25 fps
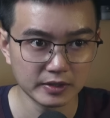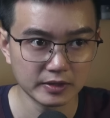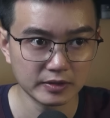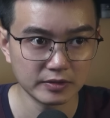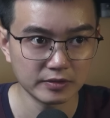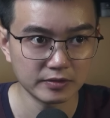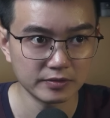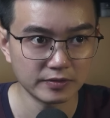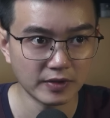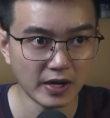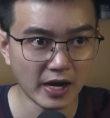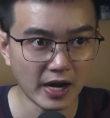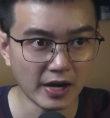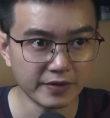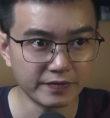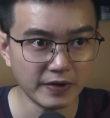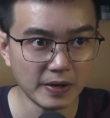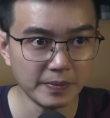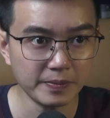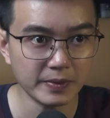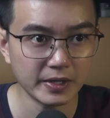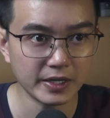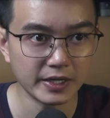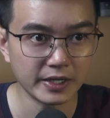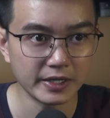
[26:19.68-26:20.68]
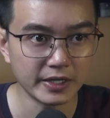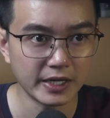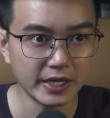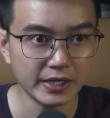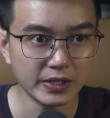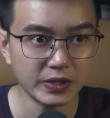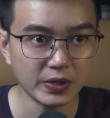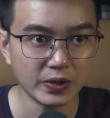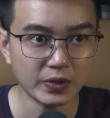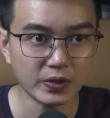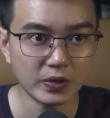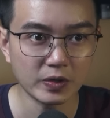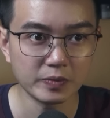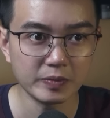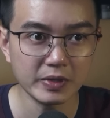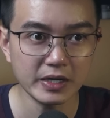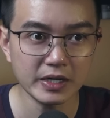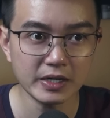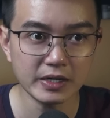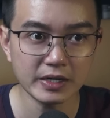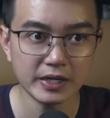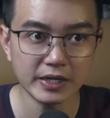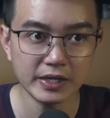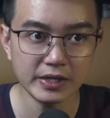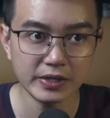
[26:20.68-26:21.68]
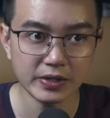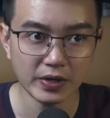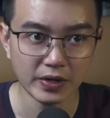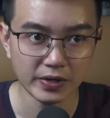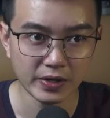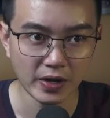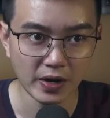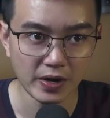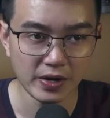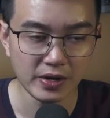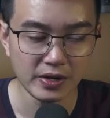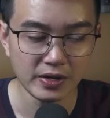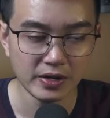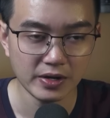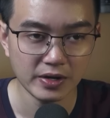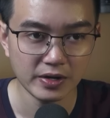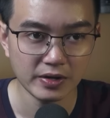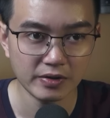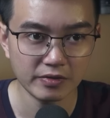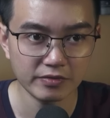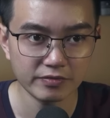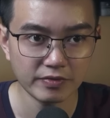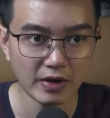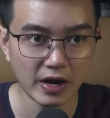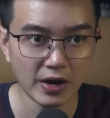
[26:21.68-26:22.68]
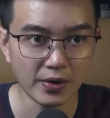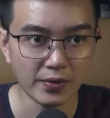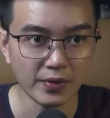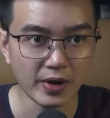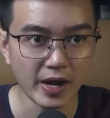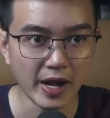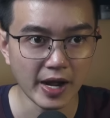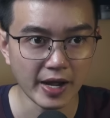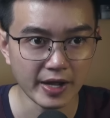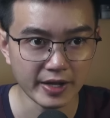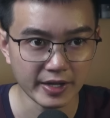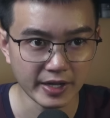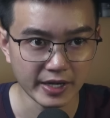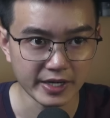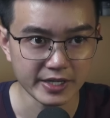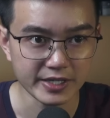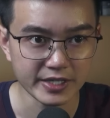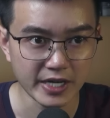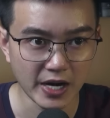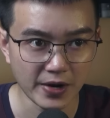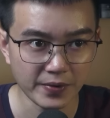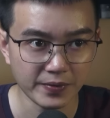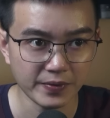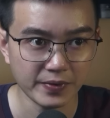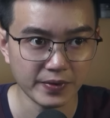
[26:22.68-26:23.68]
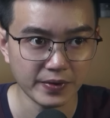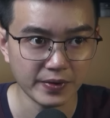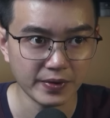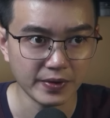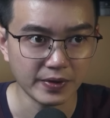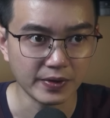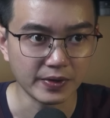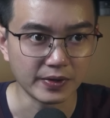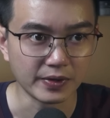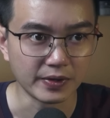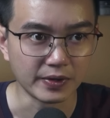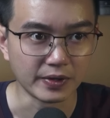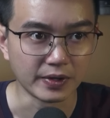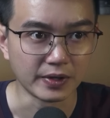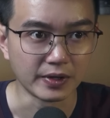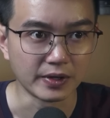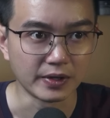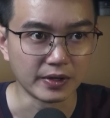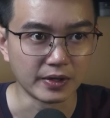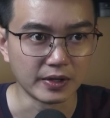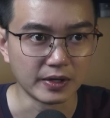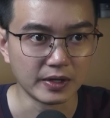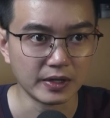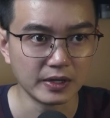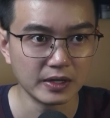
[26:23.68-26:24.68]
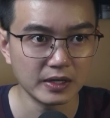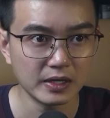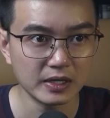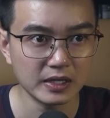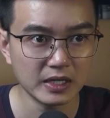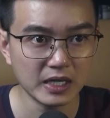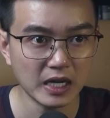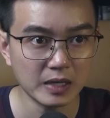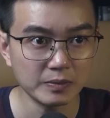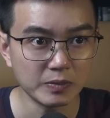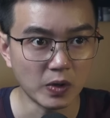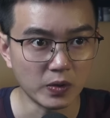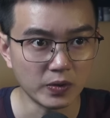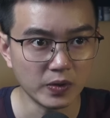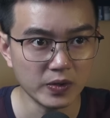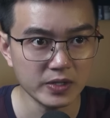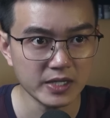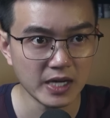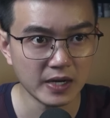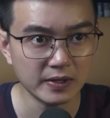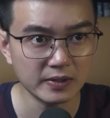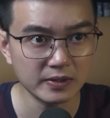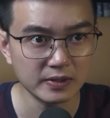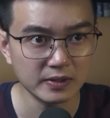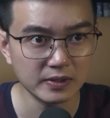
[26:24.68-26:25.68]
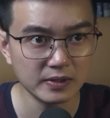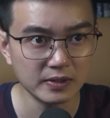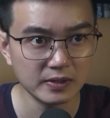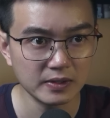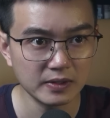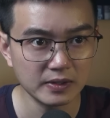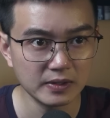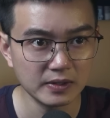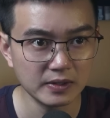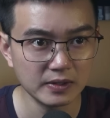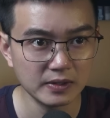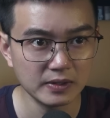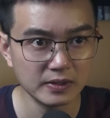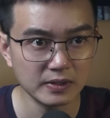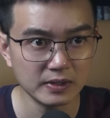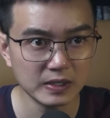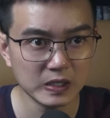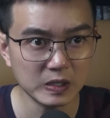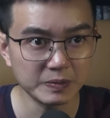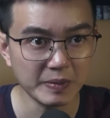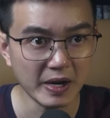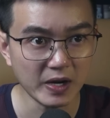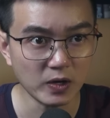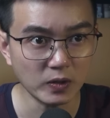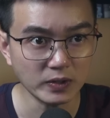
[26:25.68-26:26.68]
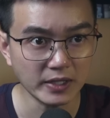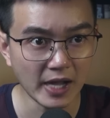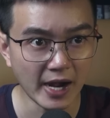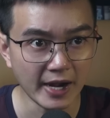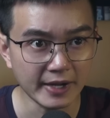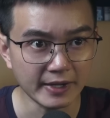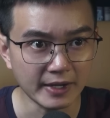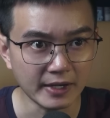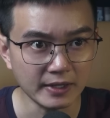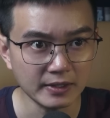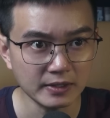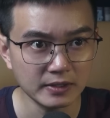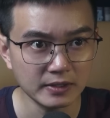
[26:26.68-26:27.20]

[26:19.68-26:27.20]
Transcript: Và pháp y đã cho cô biết lý do đó vào hai ngày sau. Cán bộ nói sao? Con bé có thai hả?